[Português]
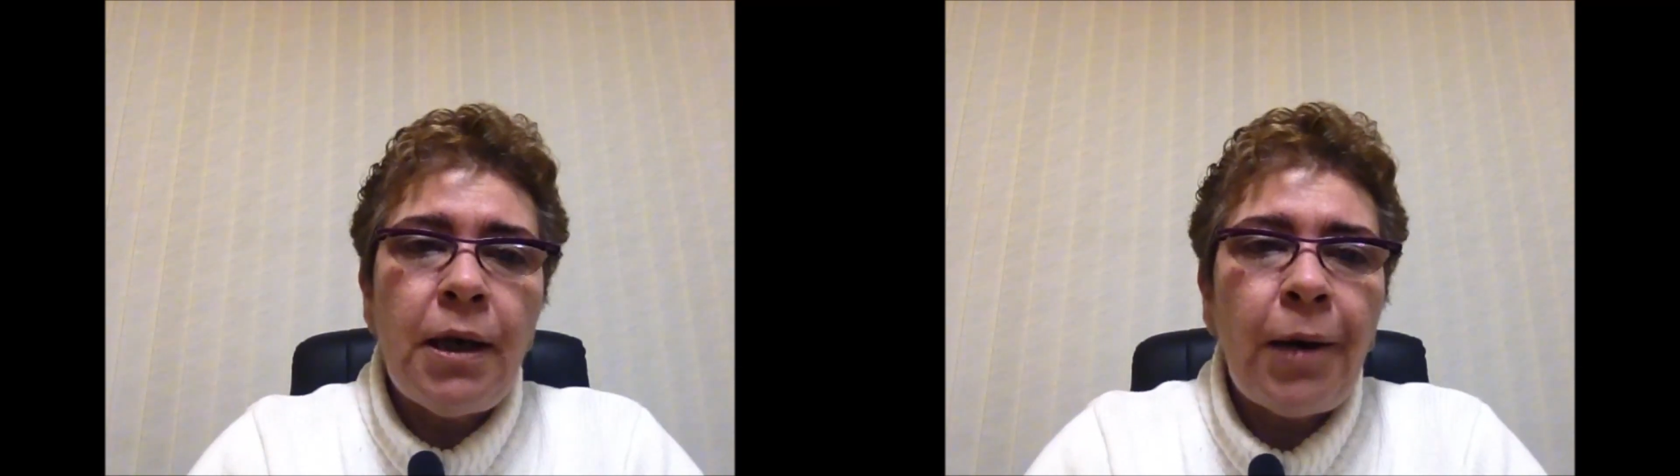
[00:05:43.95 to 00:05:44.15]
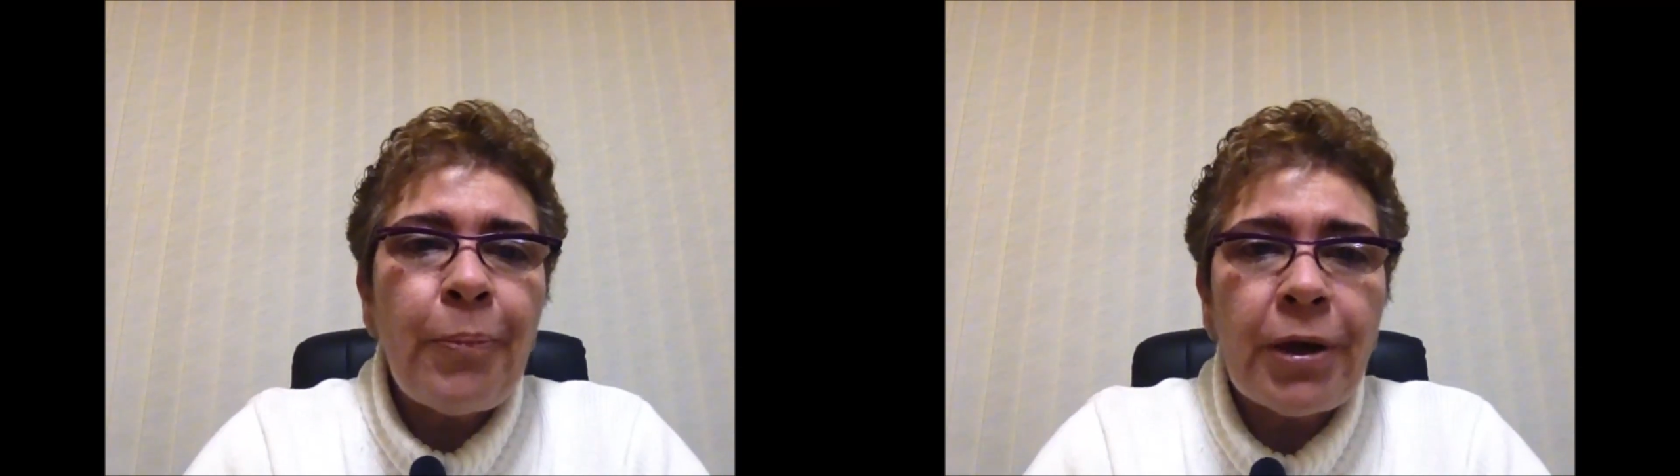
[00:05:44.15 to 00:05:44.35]

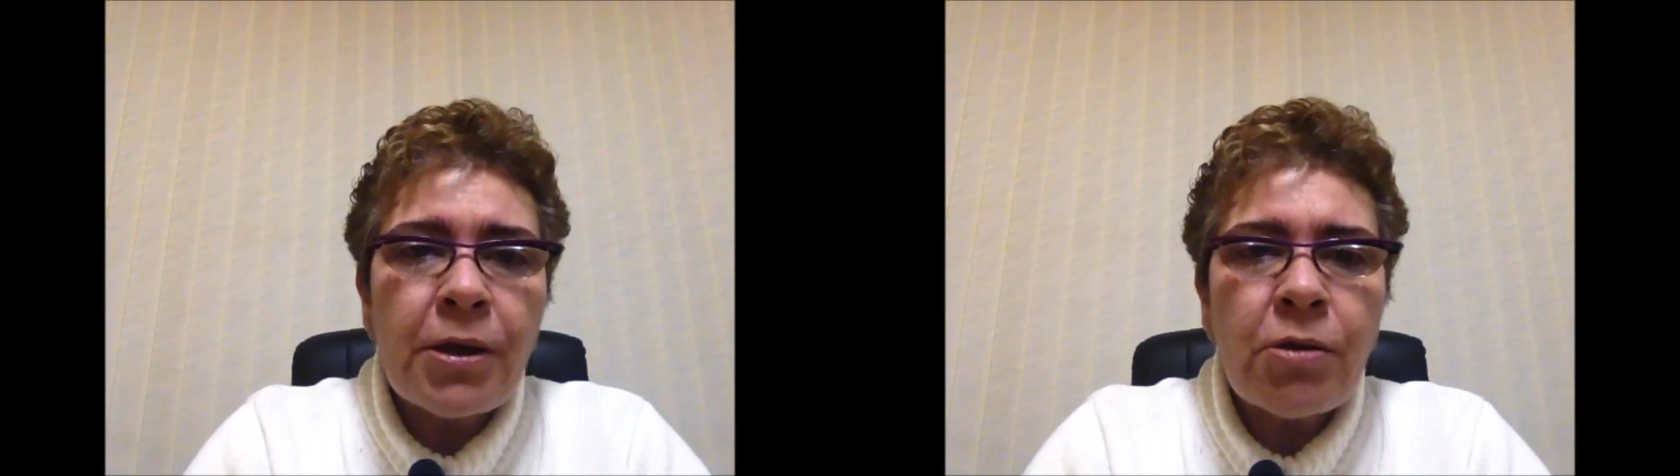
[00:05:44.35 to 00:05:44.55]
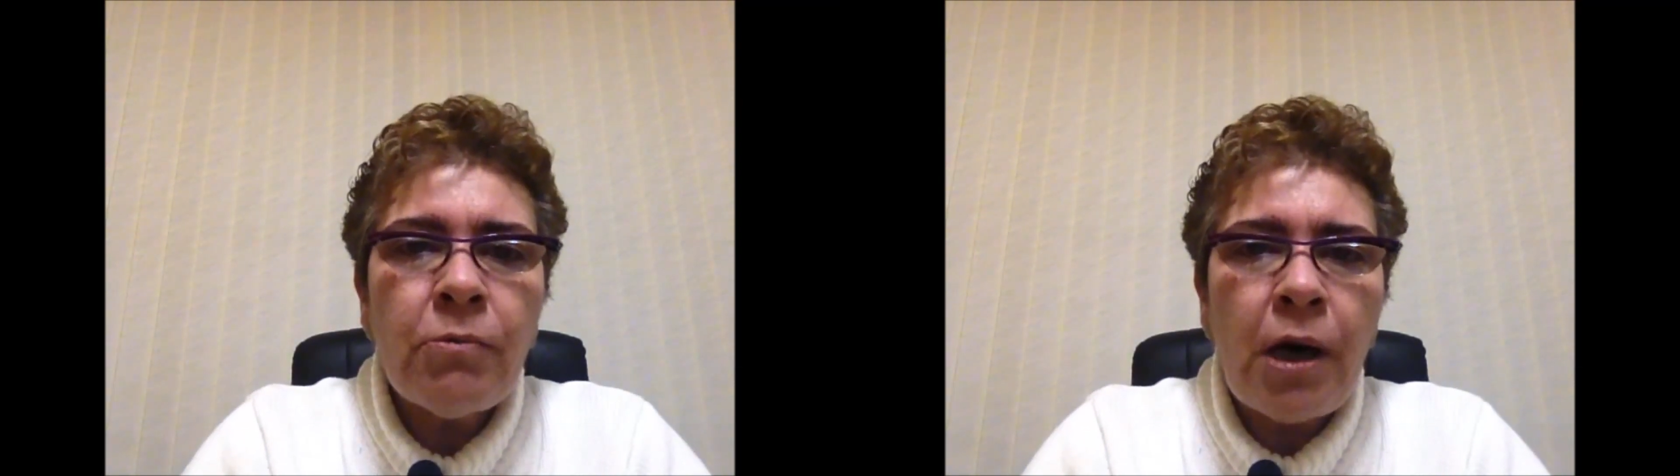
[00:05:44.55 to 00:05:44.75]

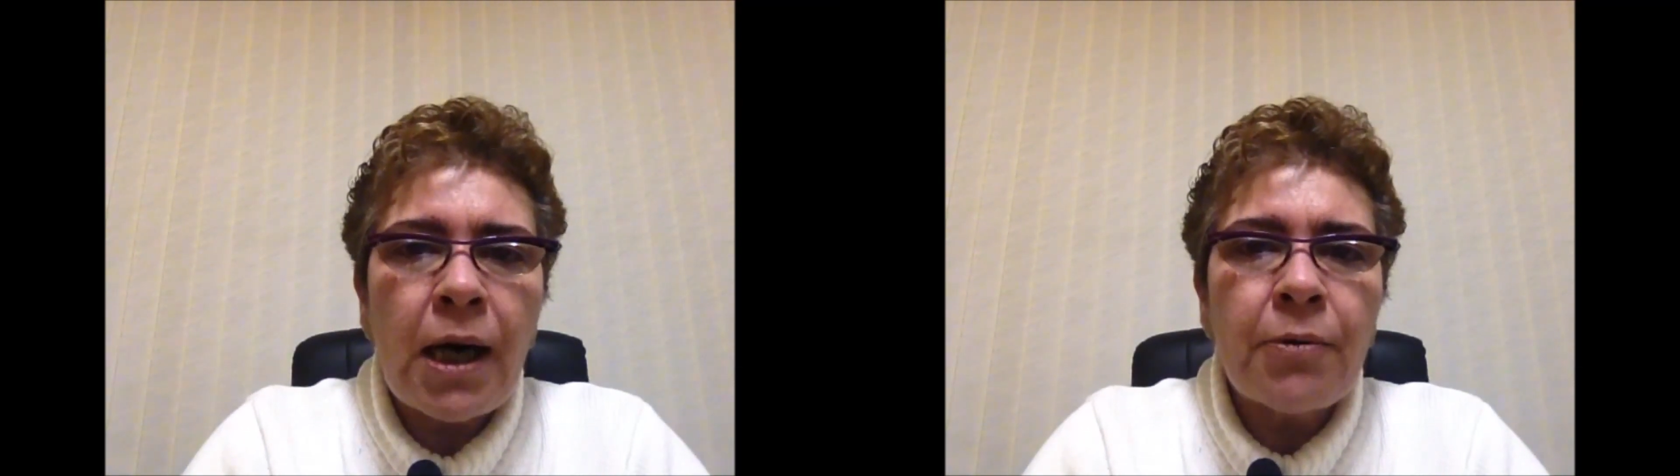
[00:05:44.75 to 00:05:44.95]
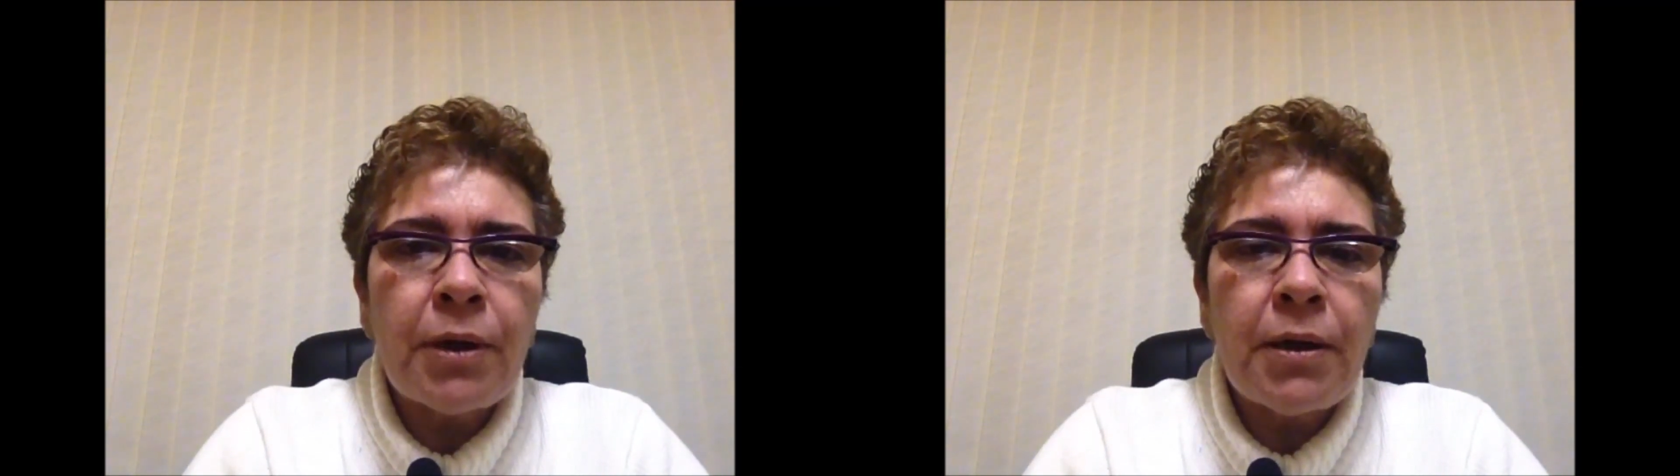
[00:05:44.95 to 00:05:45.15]
apenas com
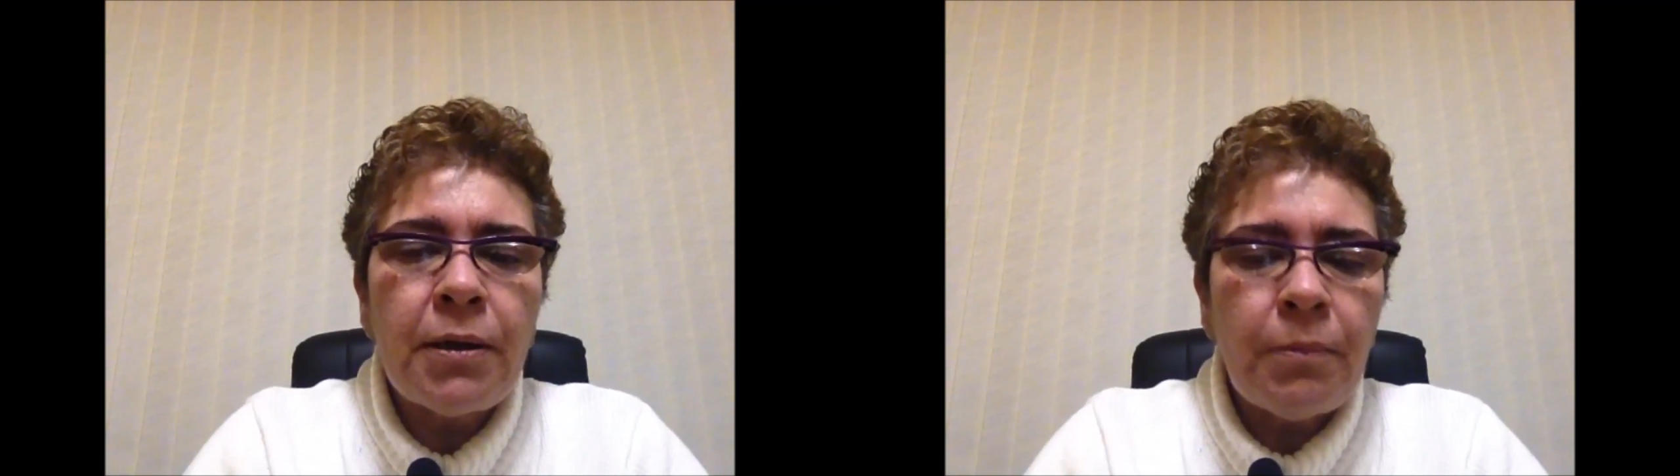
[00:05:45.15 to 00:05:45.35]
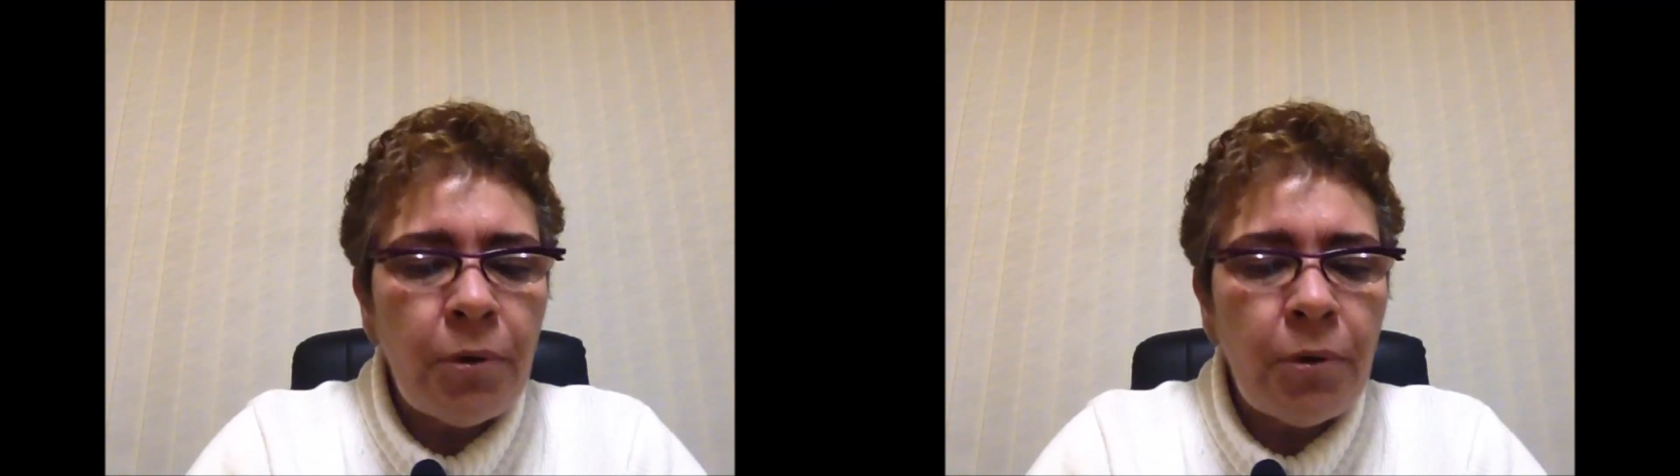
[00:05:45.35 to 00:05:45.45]
água,